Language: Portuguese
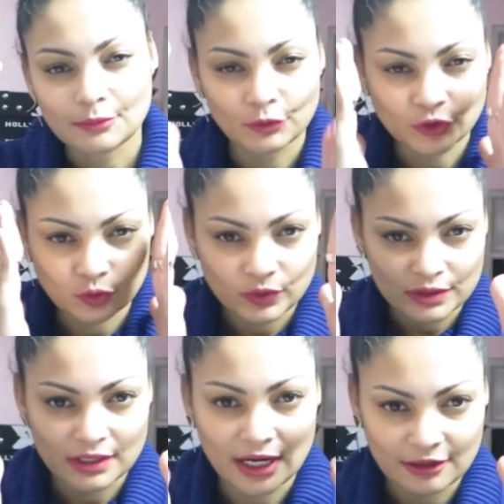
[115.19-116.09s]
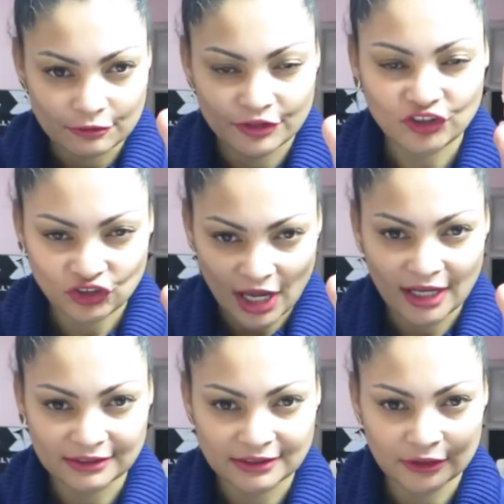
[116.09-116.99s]
muito
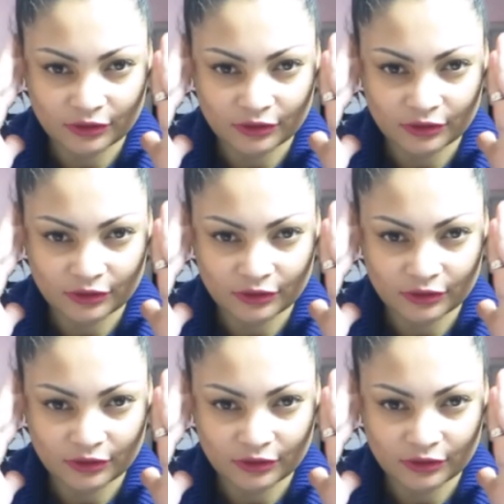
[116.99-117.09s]
fechada, né?